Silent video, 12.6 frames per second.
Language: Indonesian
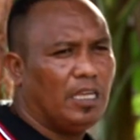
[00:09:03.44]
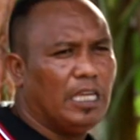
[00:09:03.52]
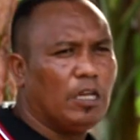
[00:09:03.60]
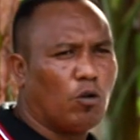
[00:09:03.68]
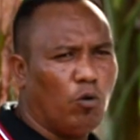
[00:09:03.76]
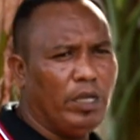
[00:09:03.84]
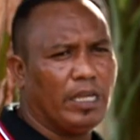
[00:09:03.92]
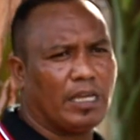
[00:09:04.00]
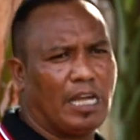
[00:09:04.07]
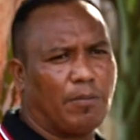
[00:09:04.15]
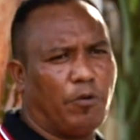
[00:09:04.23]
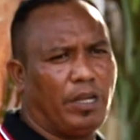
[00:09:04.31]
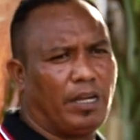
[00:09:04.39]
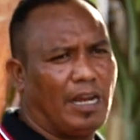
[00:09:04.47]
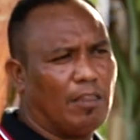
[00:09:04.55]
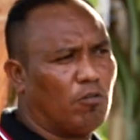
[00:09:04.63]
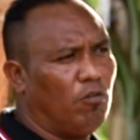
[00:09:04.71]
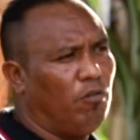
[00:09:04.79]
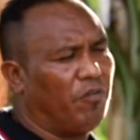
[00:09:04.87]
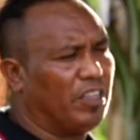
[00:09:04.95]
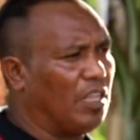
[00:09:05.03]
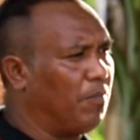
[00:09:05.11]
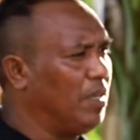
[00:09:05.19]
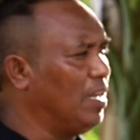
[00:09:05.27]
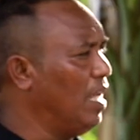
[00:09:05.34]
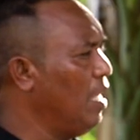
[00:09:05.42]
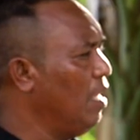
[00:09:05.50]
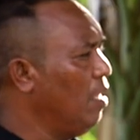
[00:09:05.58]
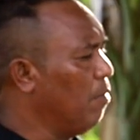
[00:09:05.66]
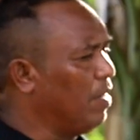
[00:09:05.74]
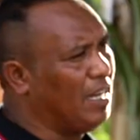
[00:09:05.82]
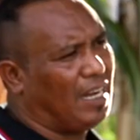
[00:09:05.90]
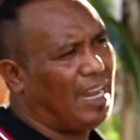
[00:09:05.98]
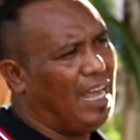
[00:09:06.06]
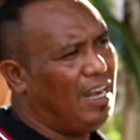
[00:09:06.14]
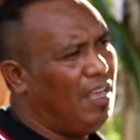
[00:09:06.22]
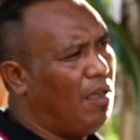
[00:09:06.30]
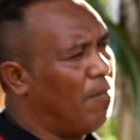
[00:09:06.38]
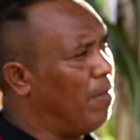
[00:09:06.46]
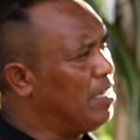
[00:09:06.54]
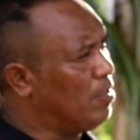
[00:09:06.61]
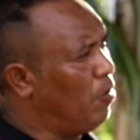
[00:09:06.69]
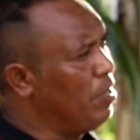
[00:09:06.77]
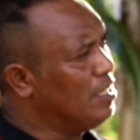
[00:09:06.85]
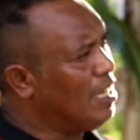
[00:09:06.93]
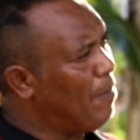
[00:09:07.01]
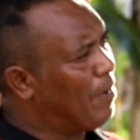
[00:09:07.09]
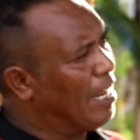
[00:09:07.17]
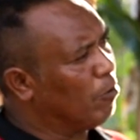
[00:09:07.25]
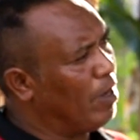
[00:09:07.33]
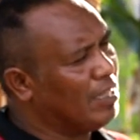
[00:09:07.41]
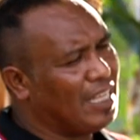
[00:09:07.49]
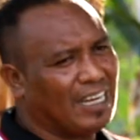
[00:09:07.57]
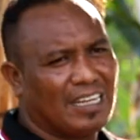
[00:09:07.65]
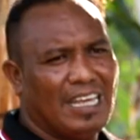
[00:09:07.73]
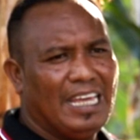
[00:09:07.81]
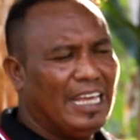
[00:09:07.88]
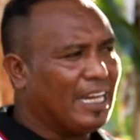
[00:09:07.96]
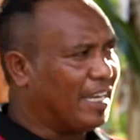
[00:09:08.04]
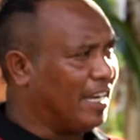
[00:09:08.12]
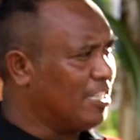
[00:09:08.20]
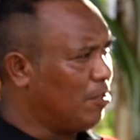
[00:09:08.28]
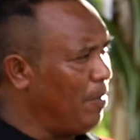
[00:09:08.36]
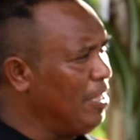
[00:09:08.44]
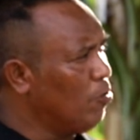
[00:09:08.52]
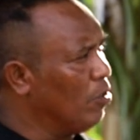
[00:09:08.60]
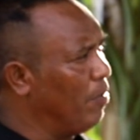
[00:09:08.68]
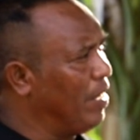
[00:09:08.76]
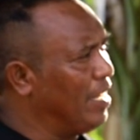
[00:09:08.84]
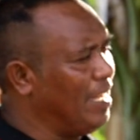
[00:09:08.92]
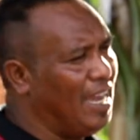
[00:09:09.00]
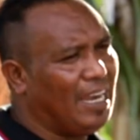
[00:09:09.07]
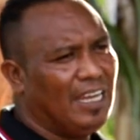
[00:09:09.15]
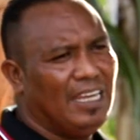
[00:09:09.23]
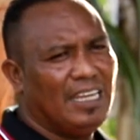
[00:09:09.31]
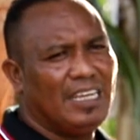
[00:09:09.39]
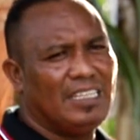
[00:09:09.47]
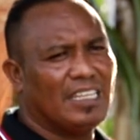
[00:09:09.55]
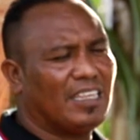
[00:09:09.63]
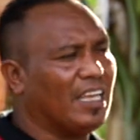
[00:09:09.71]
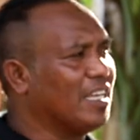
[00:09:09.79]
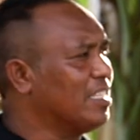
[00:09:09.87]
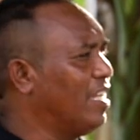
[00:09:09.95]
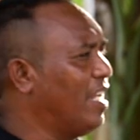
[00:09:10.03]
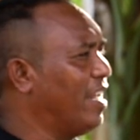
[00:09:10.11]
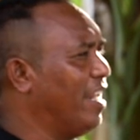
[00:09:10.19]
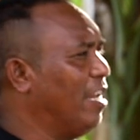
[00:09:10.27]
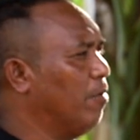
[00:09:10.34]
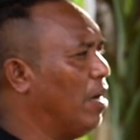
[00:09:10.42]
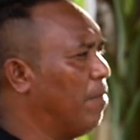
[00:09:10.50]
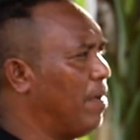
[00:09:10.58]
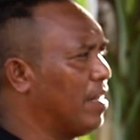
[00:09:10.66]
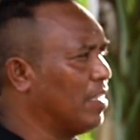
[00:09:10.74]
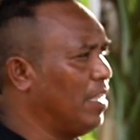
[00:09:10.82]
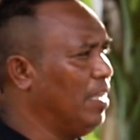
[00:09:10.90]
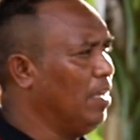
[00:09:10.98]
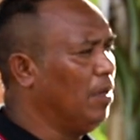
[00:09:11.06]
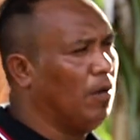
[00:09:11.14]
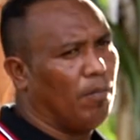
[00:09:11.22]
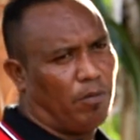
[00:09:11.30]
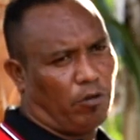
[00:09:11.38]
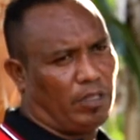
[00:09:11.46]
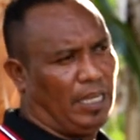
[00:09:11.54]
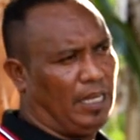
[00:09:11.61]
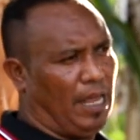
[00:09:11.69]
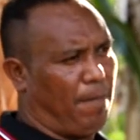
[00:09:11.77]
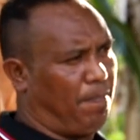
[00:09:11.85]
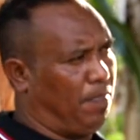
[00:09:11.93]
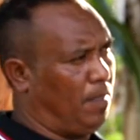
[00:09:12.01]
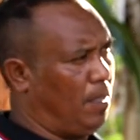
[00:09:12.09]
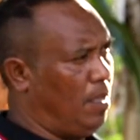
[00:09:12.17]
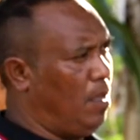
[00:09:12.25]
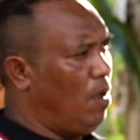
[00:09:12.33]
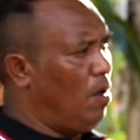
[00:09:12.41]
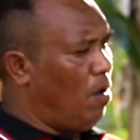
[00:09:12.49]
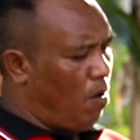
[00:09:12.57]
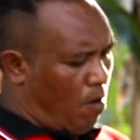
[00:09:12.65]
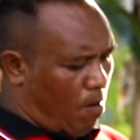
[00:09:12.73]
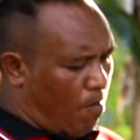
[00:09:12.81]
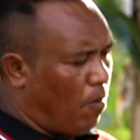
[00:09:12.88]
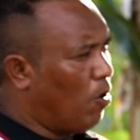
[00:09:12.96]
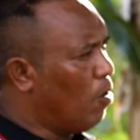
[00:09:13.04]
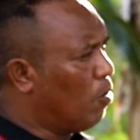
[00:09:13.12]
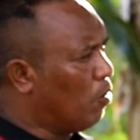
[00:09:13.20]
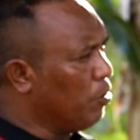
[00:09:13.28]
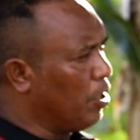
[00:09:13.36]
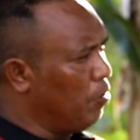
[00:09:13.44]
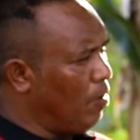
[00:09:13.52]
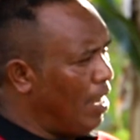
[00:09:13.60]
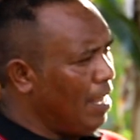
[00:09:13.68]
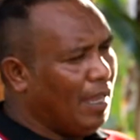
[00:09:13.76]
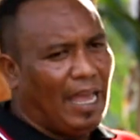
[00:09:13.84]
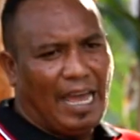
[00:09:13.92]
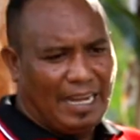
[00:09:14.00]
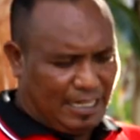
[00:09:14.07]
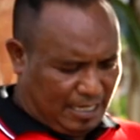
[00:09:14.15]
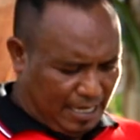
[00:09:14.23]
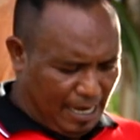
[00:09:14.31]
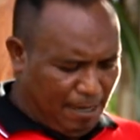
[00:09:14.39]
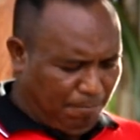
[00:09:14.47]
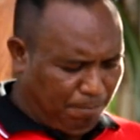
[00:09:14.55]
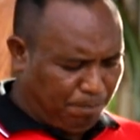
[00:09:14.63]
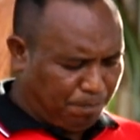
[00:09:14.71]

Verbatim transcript: inclui karbohidratu, vitamina, mineral, mas oinsa insa para tu hetang Crescimento diak ida de tengecer harele a parti proteína. Molo continua alinsira.